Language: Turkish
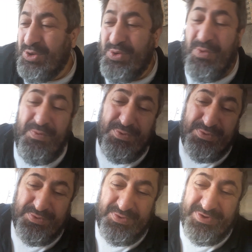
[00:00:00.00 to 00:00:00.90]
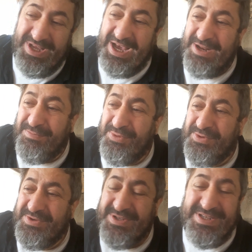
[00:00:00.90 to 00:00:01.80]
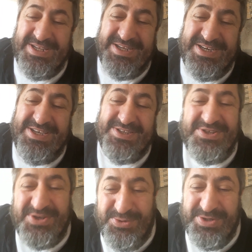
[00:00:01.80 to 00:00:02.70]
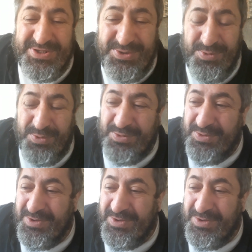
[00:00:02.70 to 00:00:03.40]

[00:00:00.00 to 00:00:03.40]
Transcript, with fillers: Küfürdür. Yani bunun kıyısı köşesi yok